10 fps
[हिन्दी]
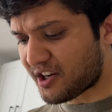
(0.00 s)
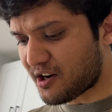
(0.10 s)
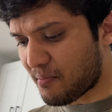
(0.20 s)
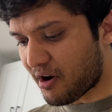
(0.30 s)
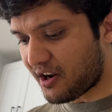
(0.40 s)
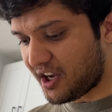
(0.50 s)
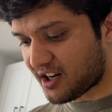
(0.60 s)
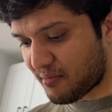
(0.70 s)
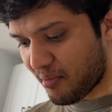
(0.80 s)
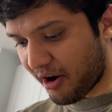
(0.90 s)
एक नंबर
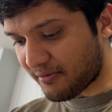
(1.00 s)
एक नंबर